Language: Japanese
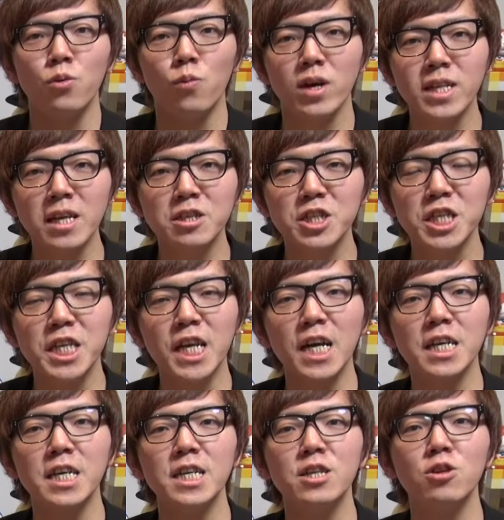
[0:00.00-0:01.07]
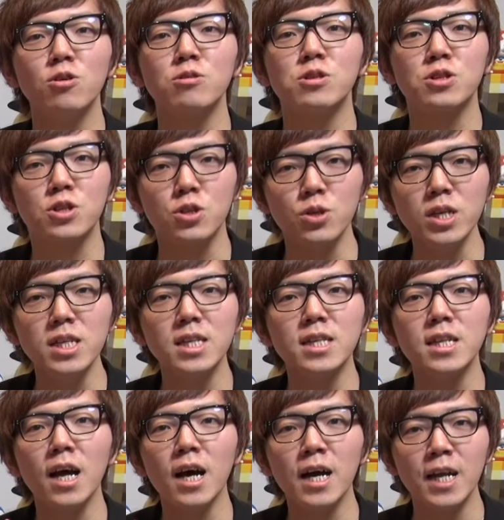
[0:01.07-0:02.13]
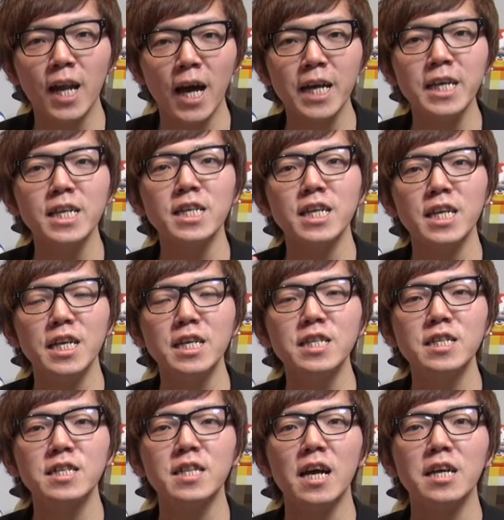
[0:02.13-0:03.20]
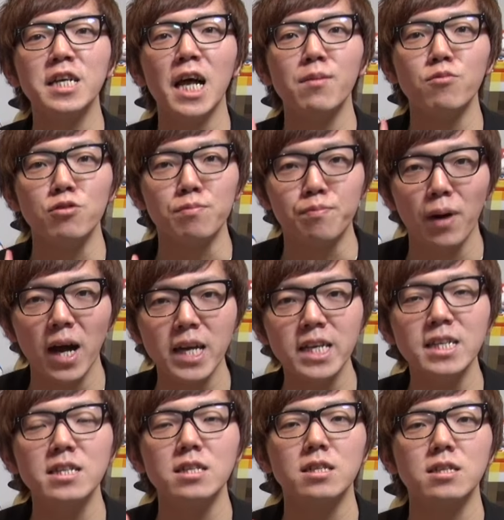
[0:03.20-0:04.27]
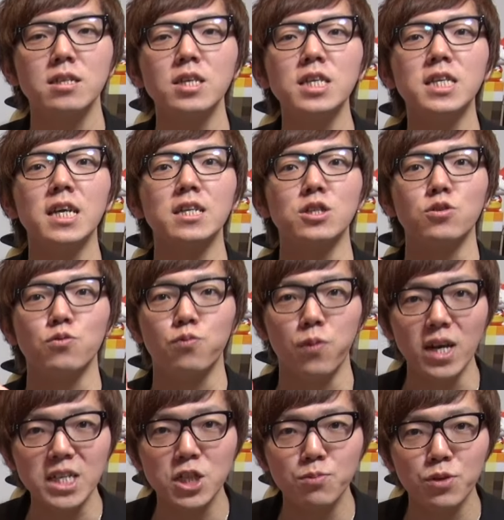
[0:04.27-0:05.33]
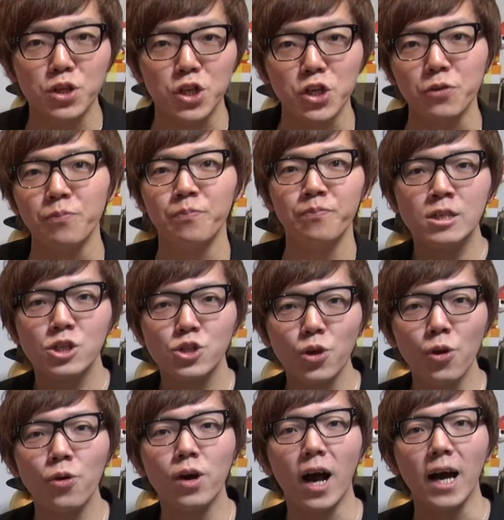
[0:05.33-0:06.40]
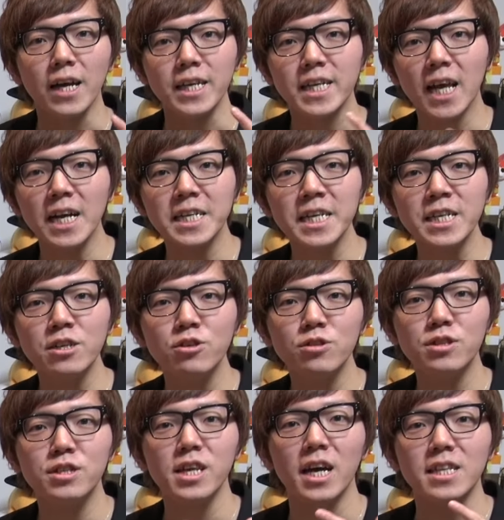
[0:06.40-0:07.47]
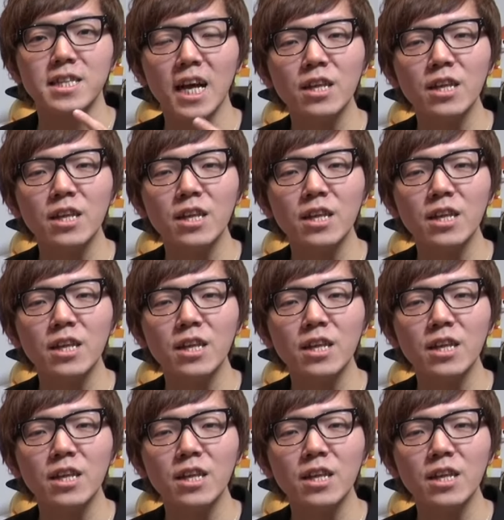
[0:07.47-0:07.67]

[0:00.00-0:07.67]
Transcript: 私ヒカキンの ツイッター、ライン、インスタグラム、バイン、ツイキャス、フェイスブック、 その他ヒカキングッズや